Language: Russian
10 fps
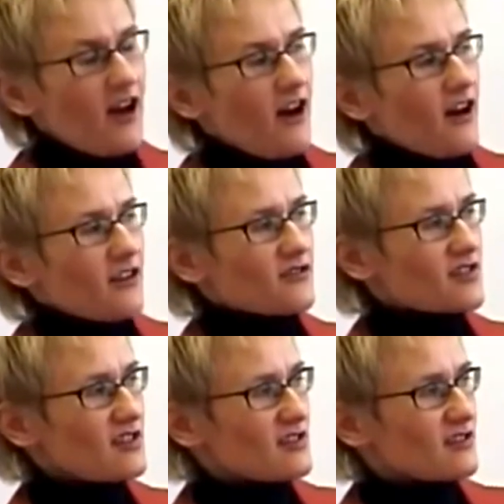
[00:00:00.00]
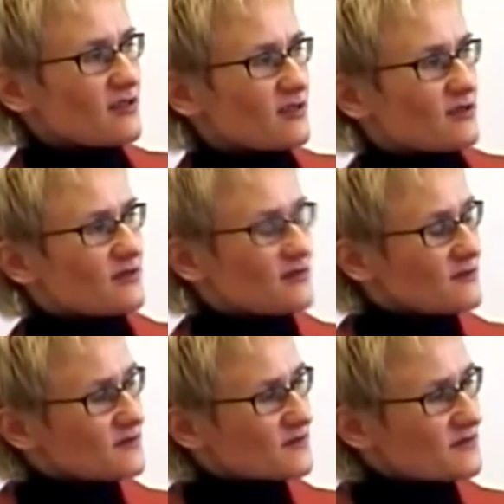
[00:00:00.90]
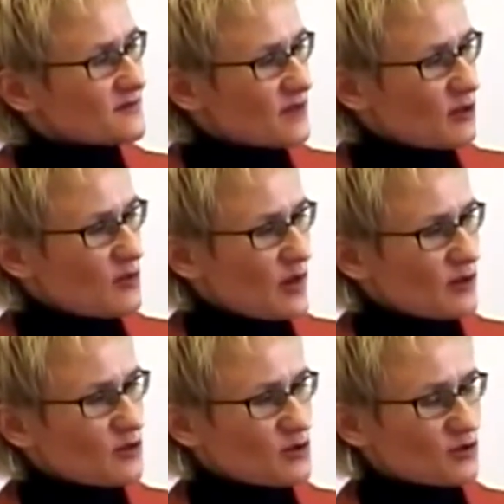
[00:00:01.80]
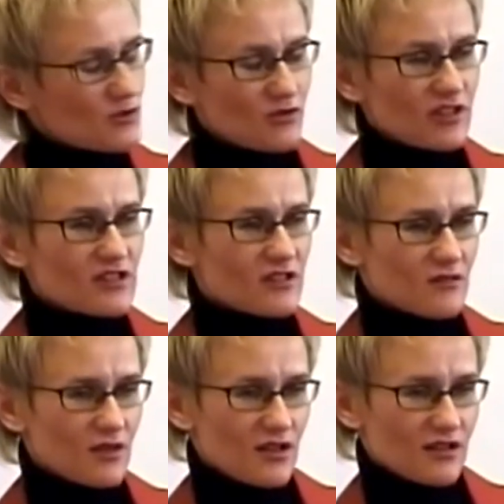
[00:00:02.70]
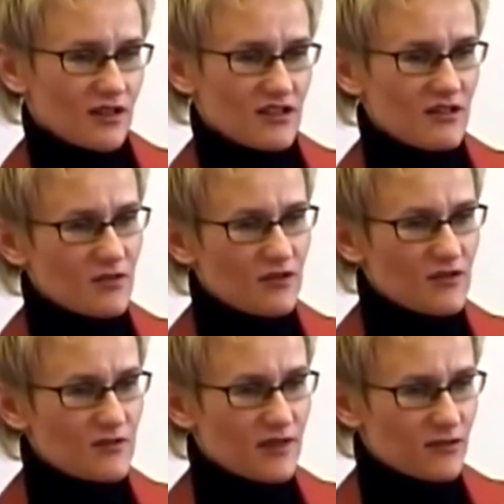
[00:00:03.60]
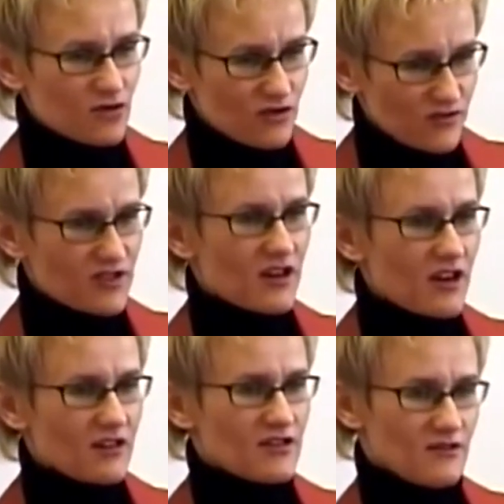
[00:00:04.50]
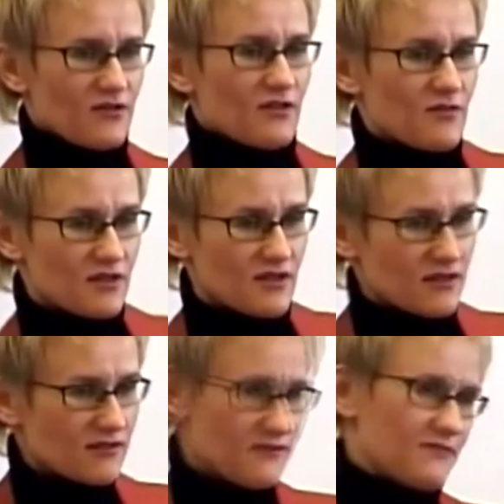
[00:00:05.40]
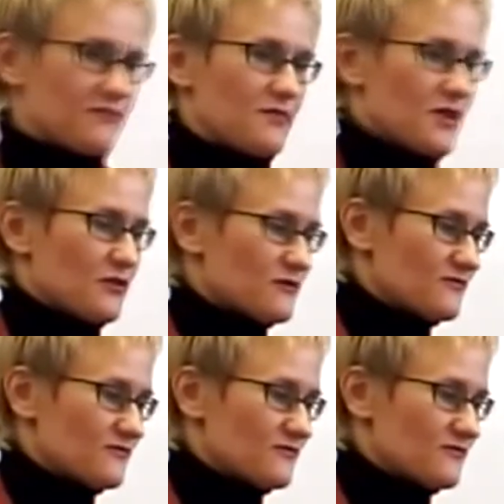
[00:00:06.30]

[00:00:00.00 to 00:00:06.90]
И вы знаете, такой парадокс, но у нее лысина была на темени, видимо, она уже довтиралась в это место, пену.